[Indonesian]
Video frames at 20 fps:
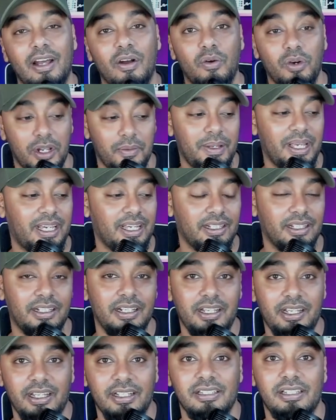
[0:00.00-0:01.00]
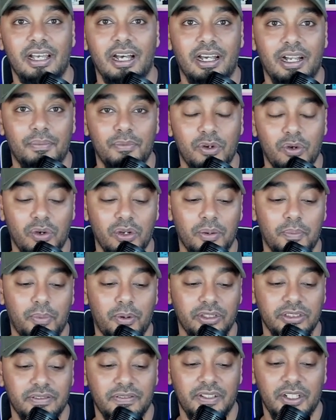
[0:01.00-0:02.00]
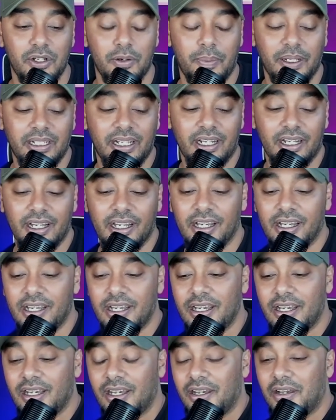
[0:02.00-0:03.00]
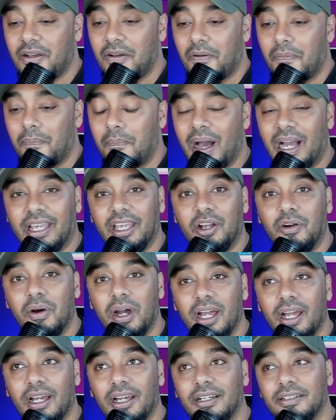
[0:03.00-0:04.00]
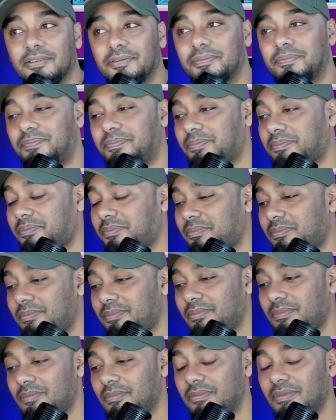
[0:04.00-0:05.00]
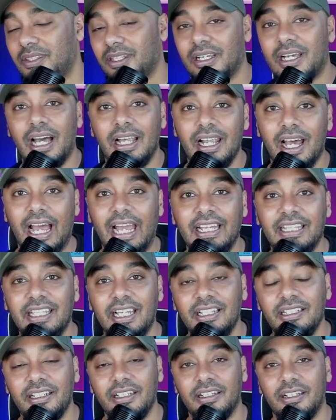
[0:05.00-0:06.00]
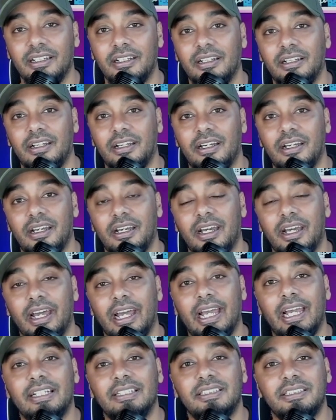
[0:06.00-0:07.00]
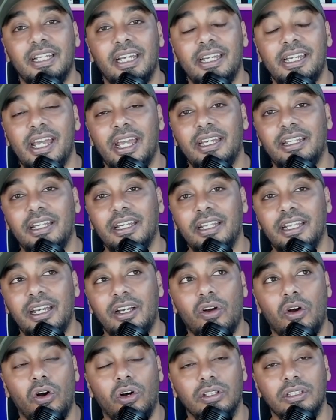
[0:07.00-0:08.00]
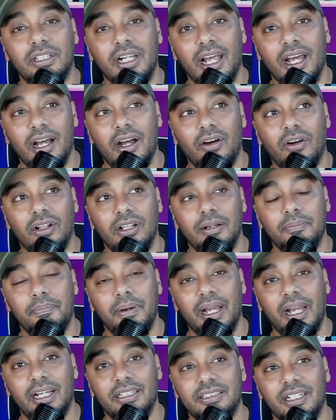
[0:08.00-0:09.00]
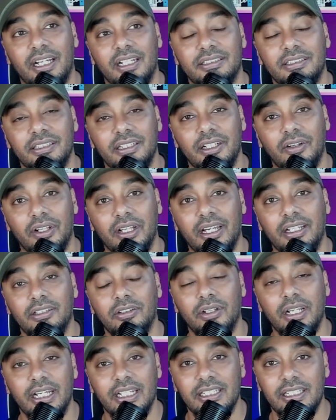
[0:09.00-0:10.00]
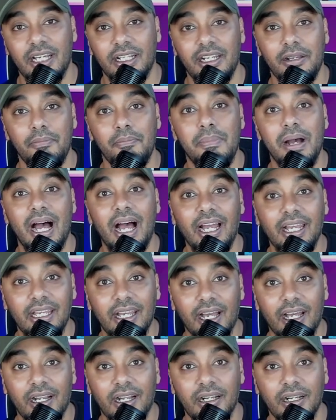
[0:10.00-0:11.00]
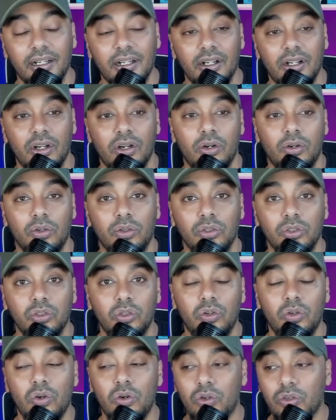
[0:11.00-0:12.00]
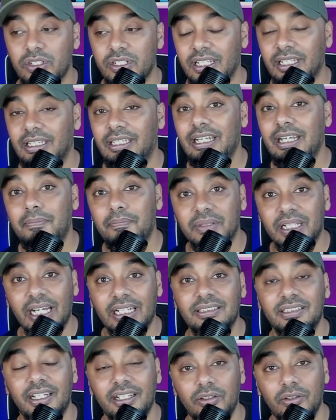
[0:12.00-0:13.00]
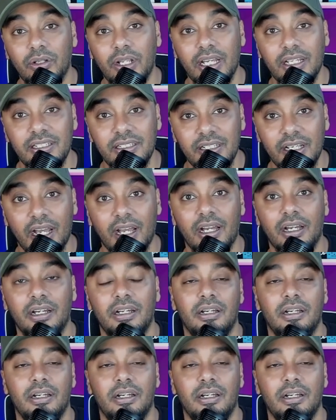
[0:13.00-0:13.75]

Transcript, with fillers: gue udah bikin di Instagram gue, gue udah post video pendeknya. Bagi gue gak ada kaitannya. STY ini dikontrak oleh PSSI oleh Indonesia dibayar untuk ngurusin timnas Indonesia.